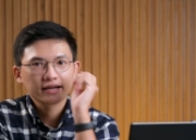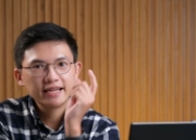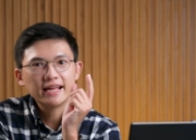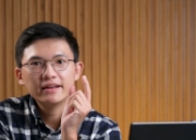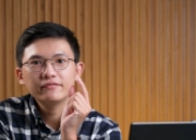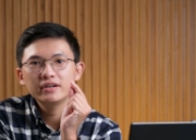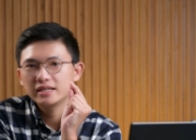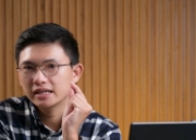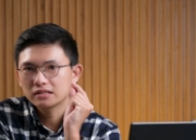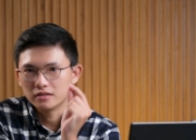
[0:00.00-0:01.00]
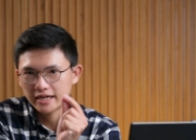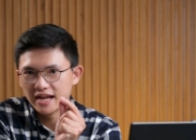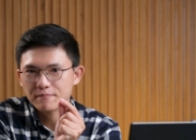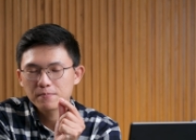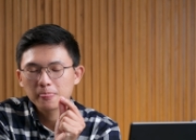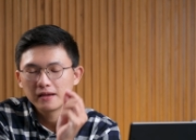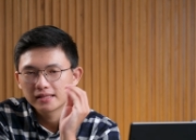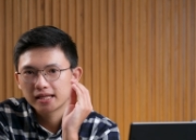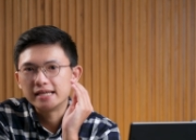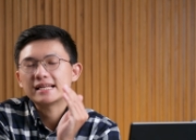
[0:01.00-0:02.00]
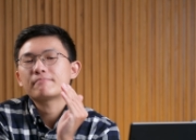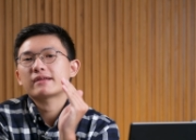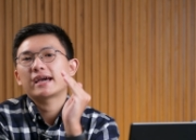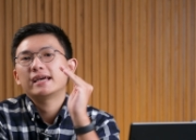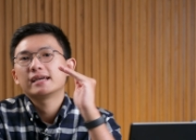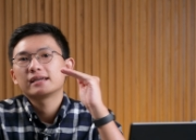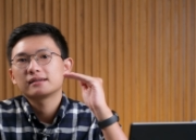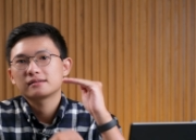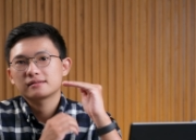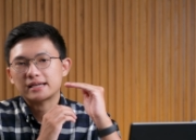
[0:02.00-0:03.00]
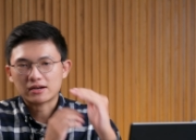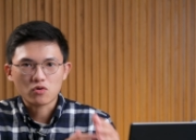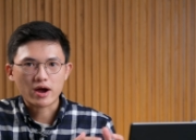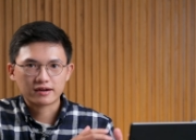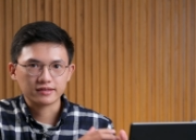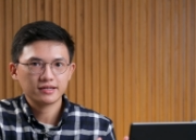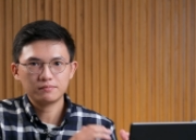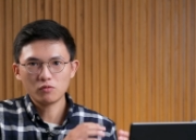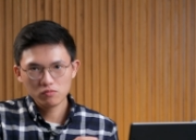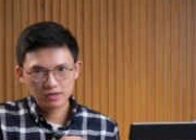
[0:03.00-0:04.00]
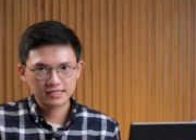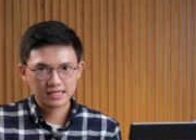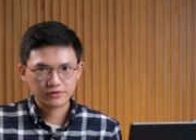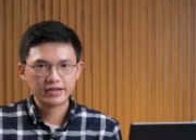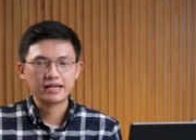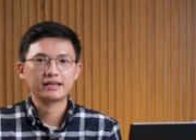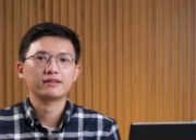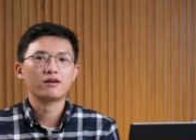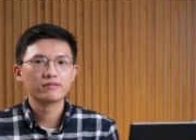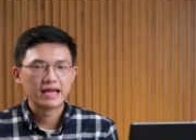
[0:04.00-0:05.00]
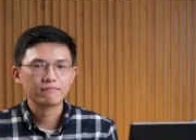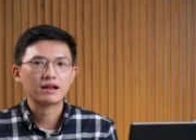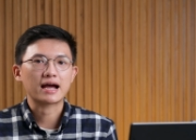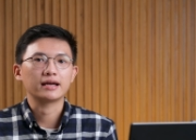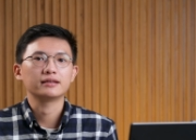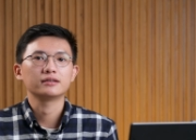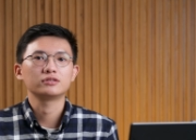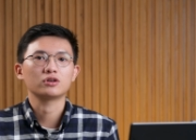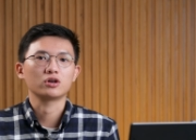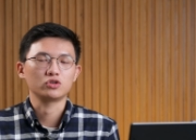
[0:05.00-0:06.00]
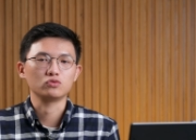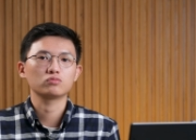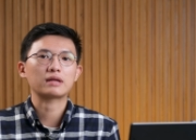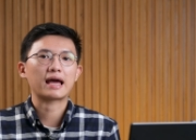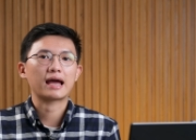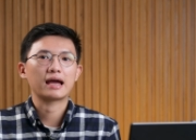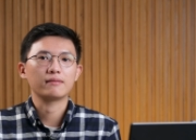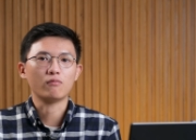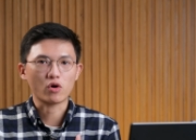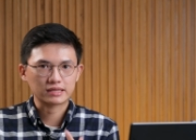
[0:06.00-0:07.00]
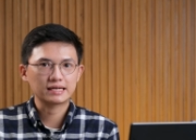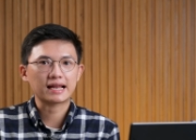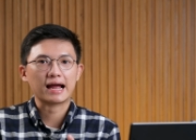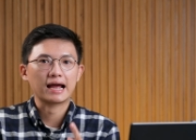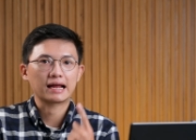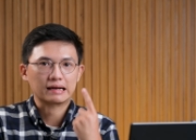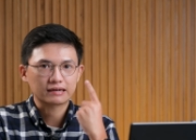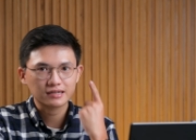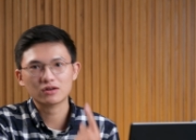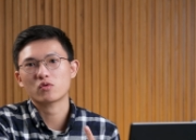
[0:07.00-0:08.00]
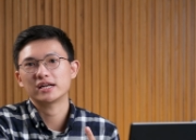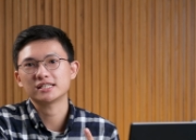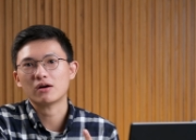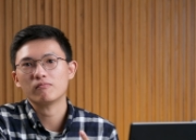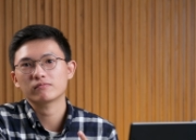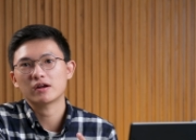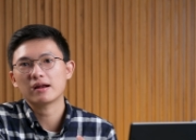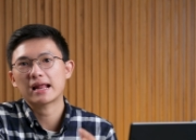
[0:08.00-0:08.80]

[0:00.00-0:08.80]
đi đến với những cái tựa game thì năm nay Card đồ họa RTX 40 series nó đem lại cho người dùng chúng ta một cái tính năng rất là quan trọng đó